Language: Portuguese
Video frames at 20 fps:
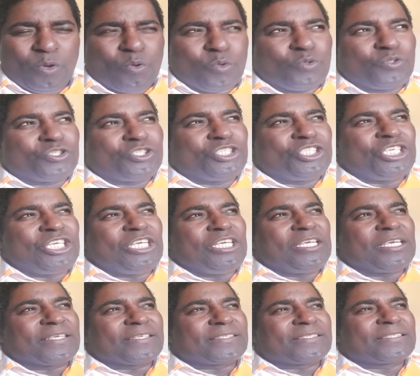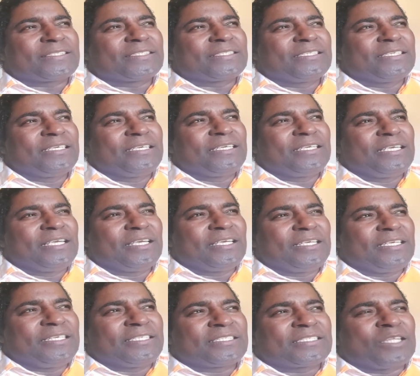Os dias
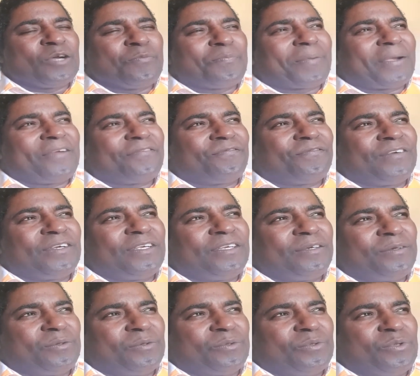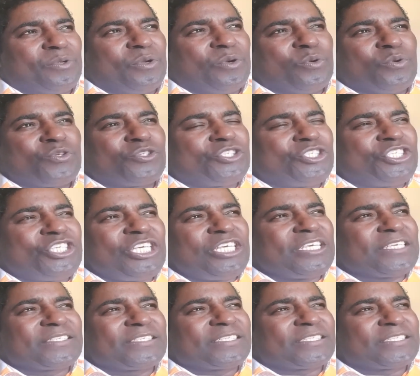estão prevando, os dias